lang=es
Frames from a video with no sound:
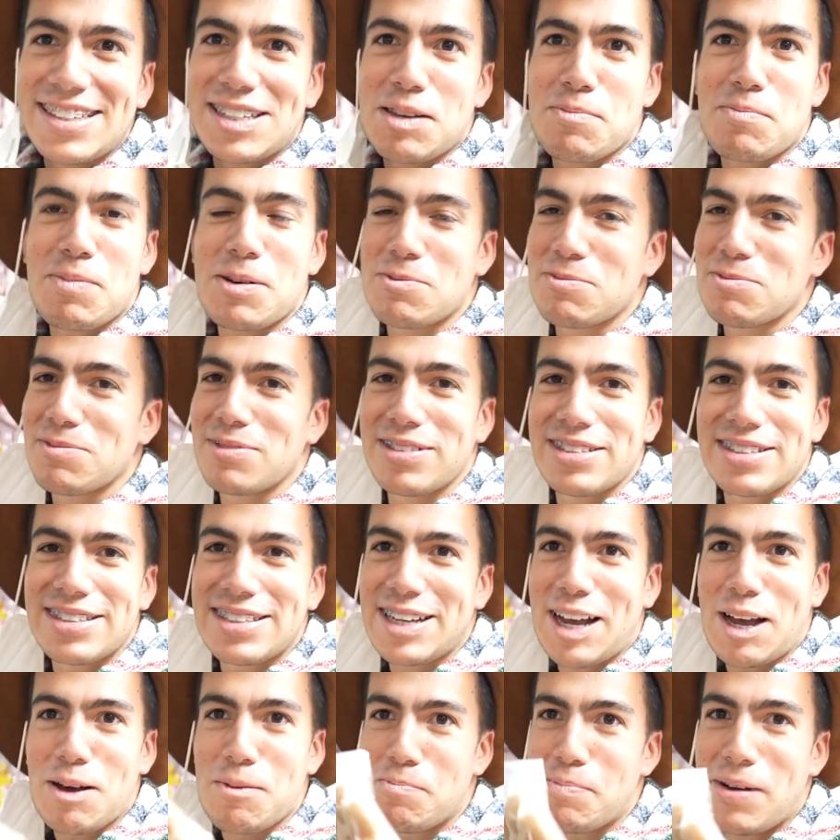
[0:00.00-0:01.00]
sepa un
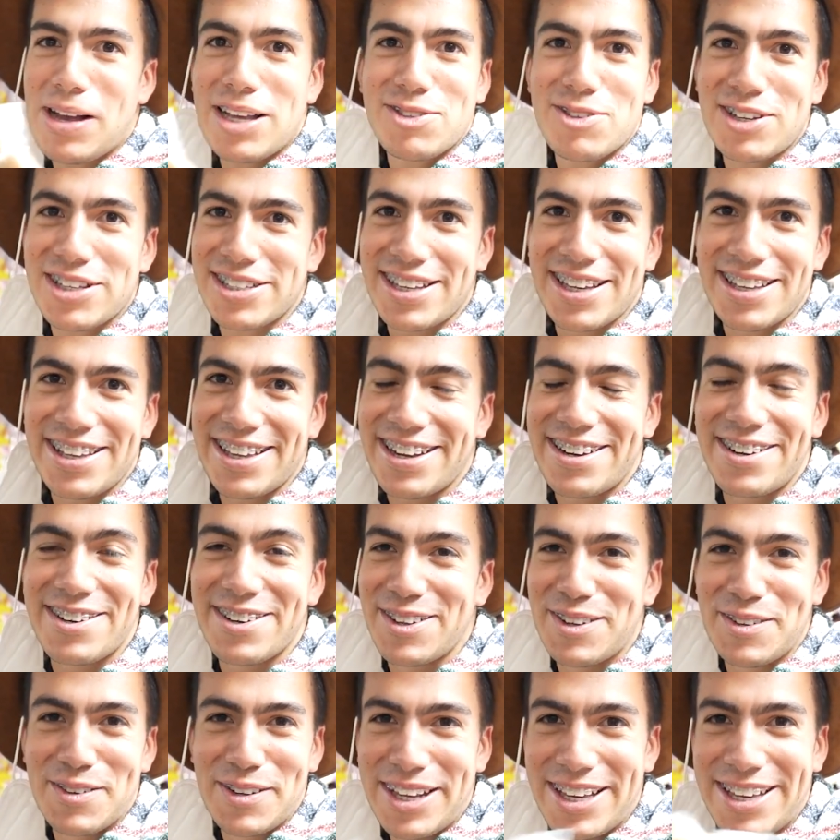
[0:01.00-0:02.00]
chapazo asiático
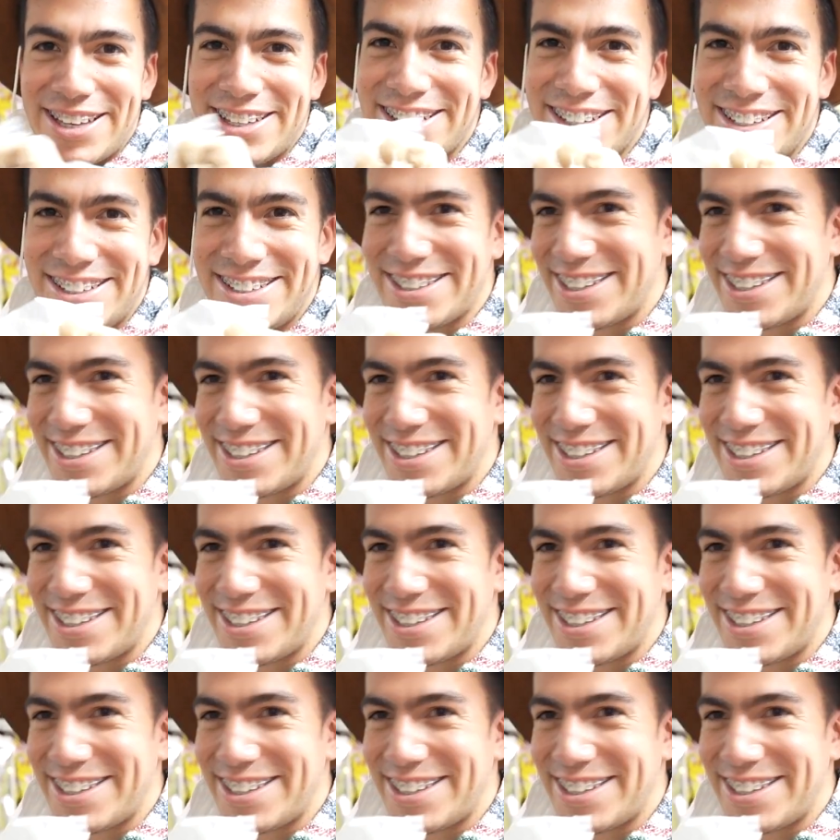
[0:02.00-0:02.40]
durísimo.